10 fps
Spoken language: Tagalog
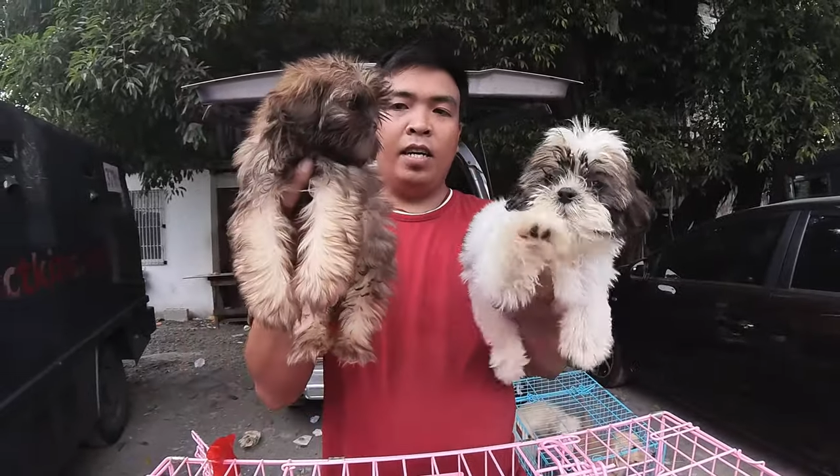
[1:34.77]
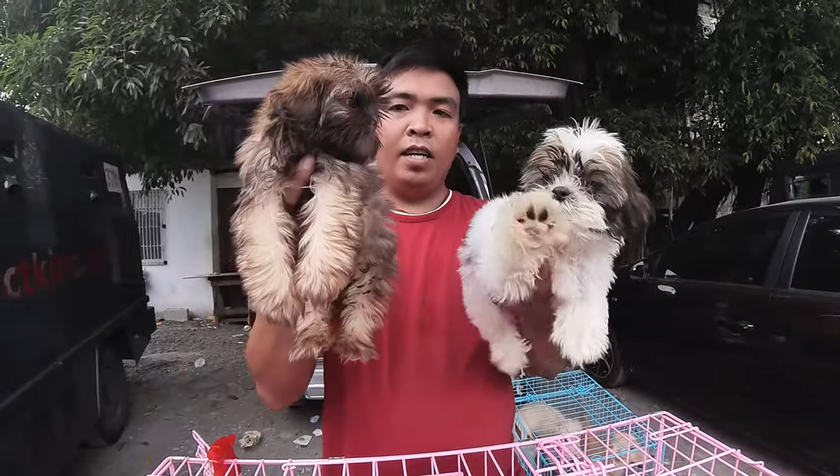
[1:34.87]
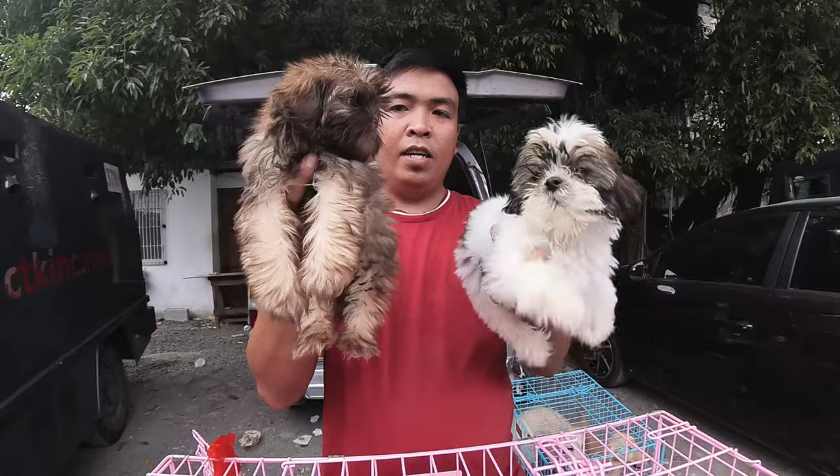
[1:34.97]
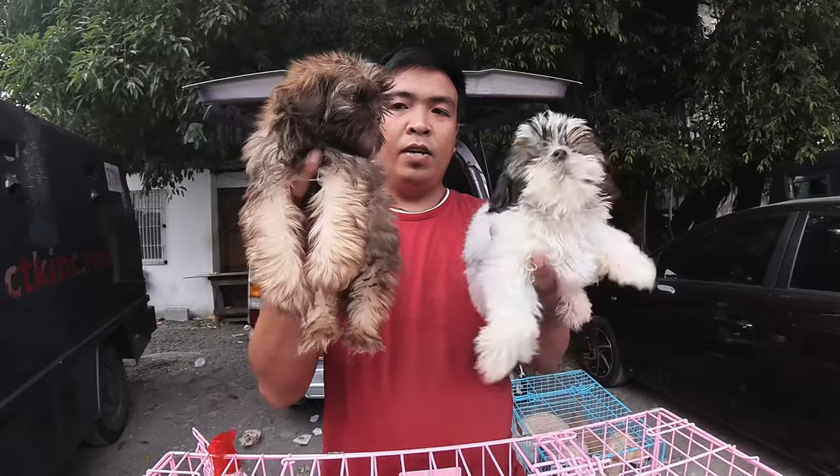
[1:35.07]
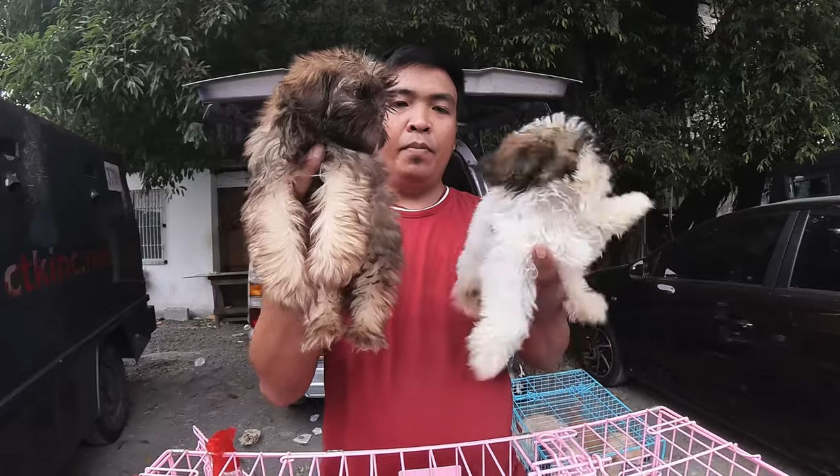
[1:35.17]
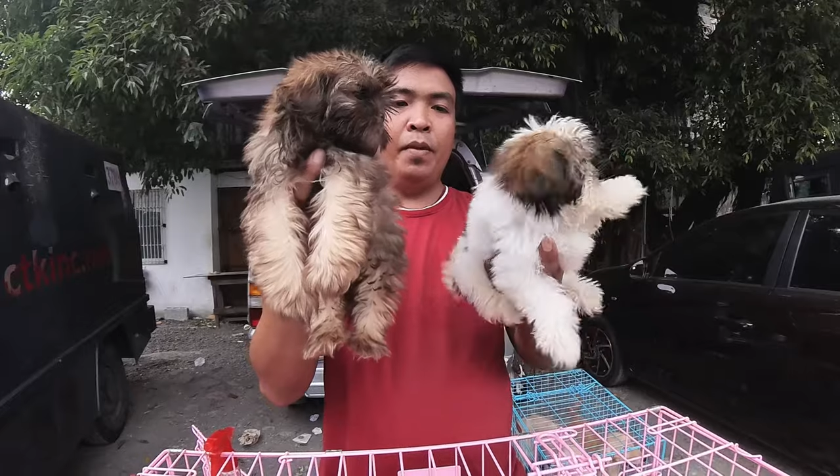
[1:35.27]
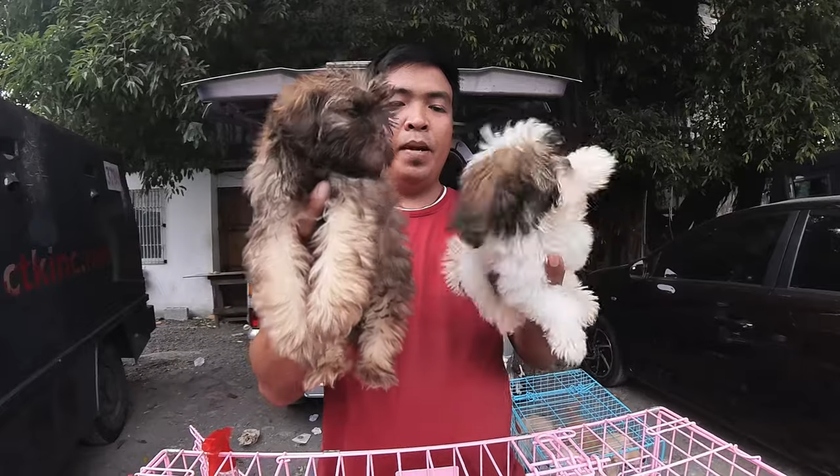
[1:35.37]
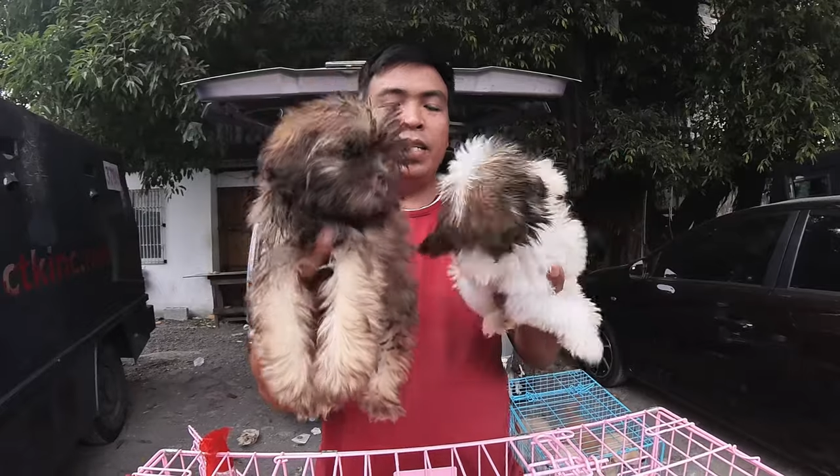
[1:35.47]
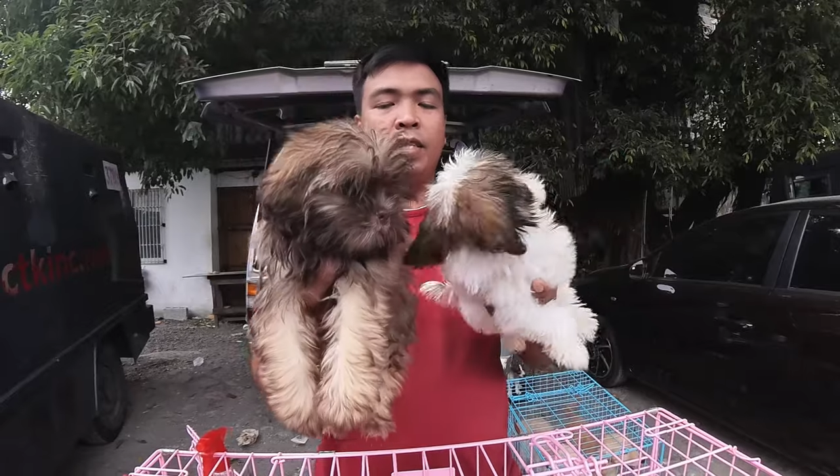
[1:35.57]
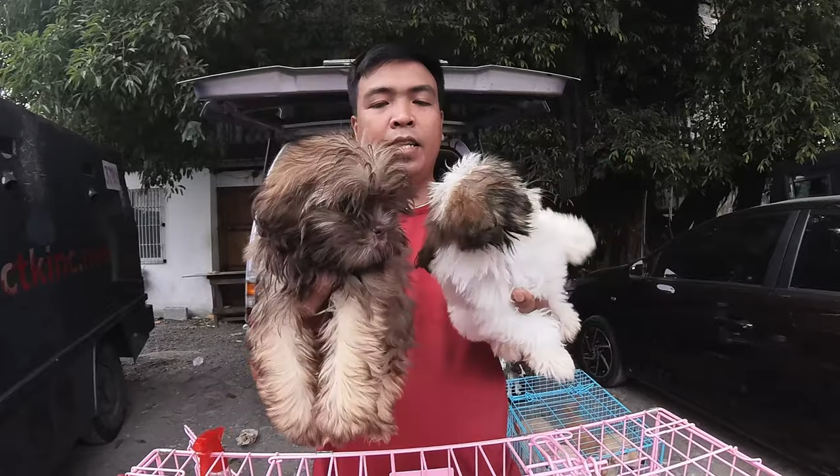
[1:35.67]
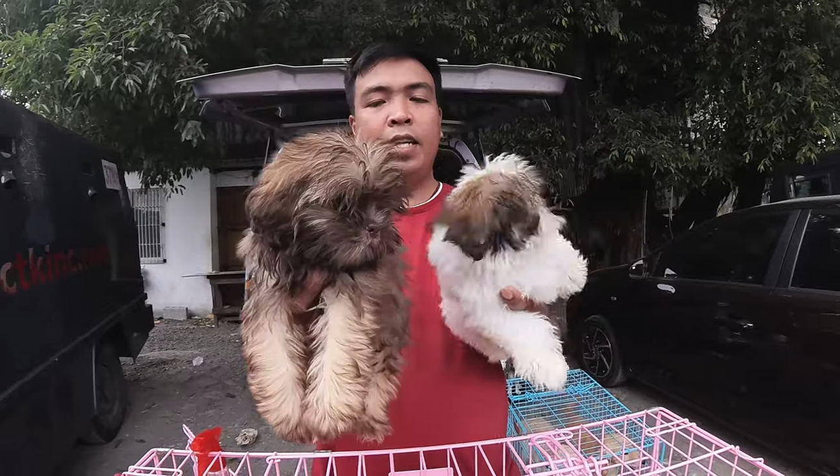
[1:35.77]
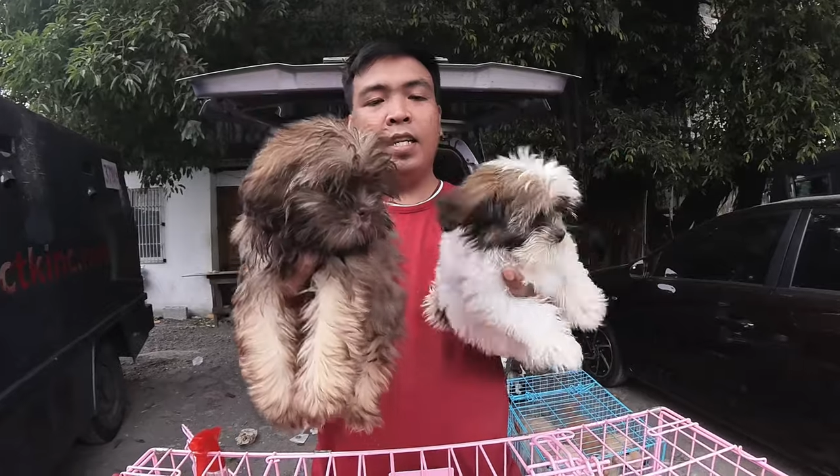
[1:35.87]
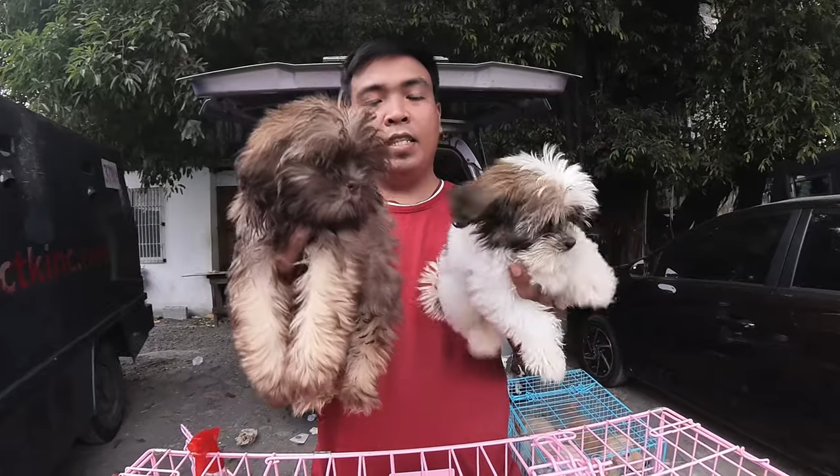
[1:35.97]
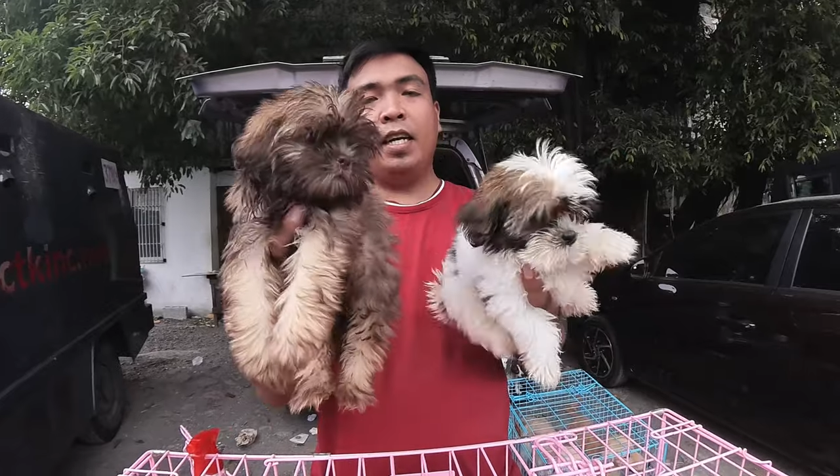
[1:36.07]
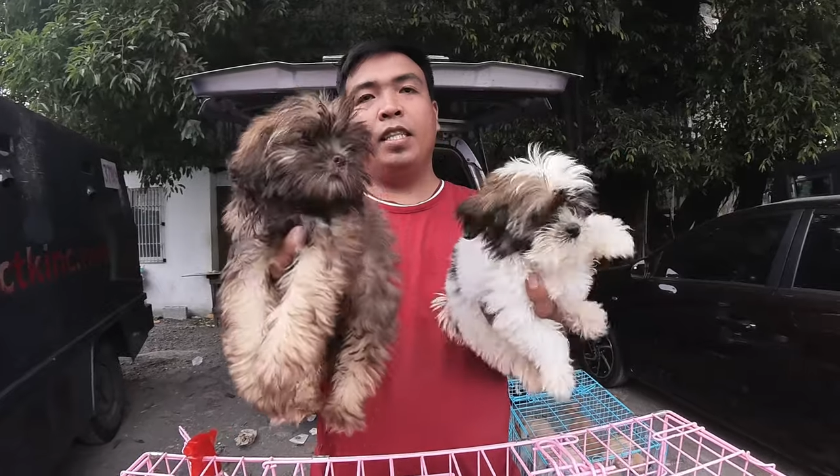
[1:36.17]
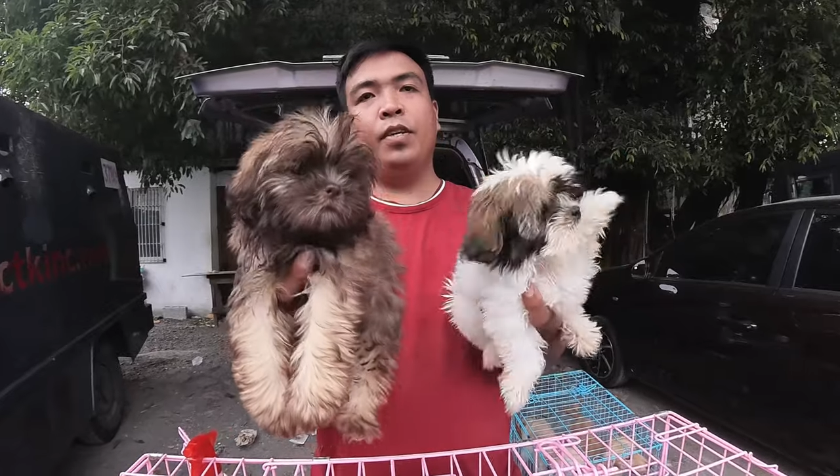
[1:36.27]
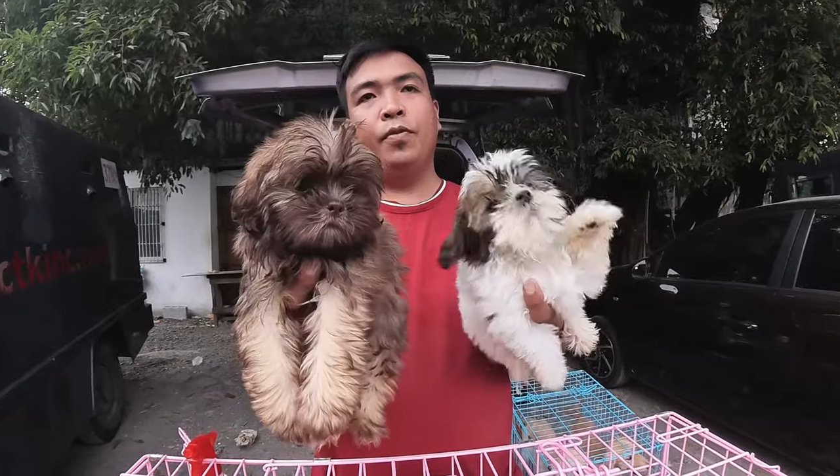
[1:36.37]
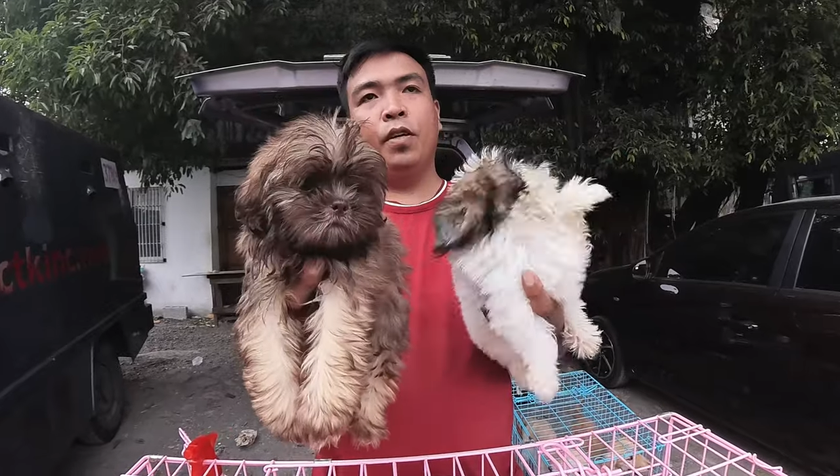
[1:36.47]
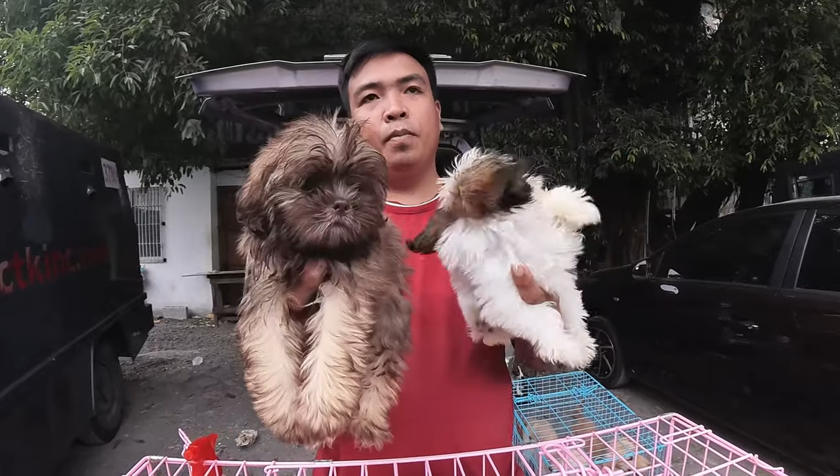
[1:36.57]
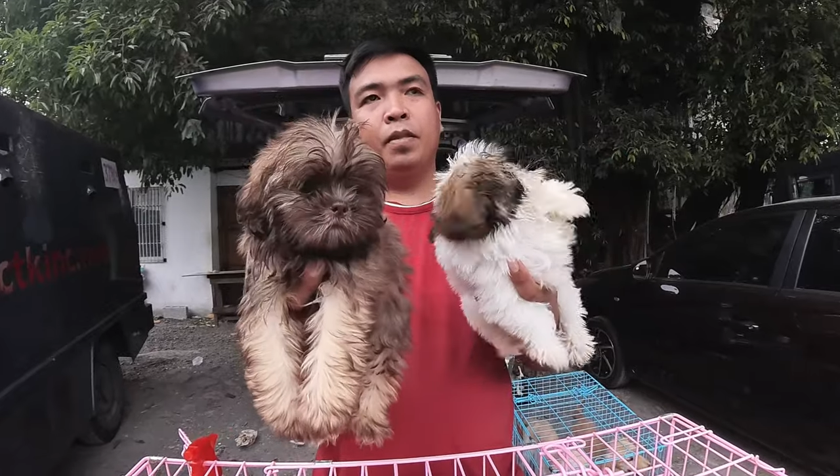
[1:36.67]
Uh, may vaccine na rin sa
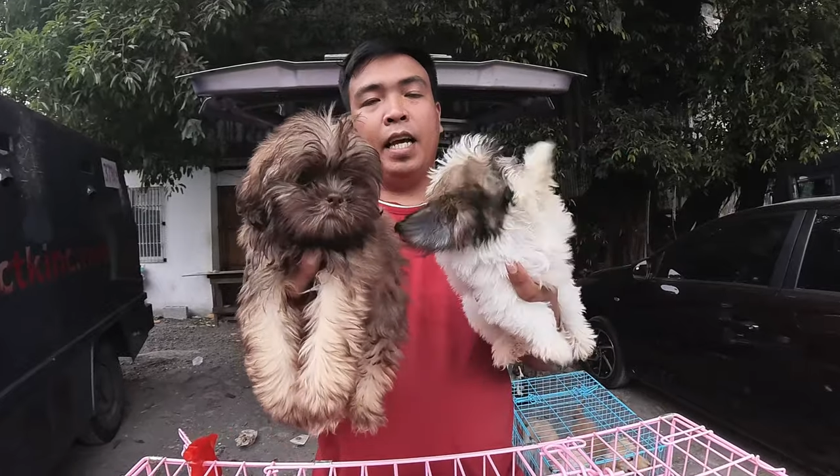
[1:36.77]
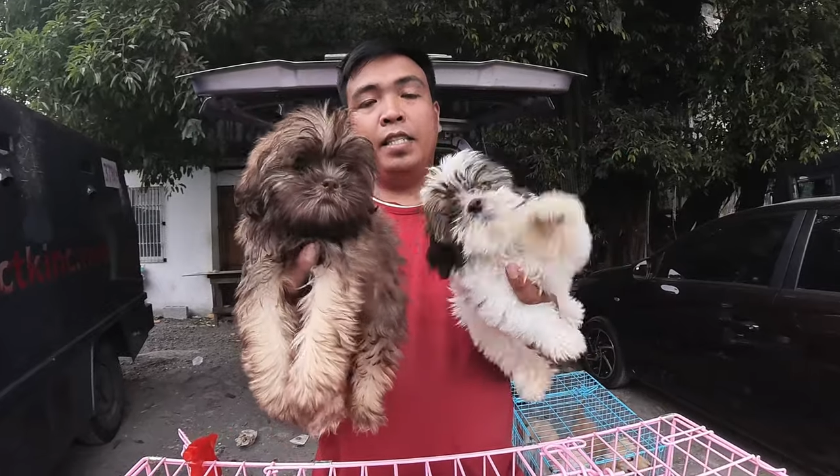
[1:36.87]
Worm,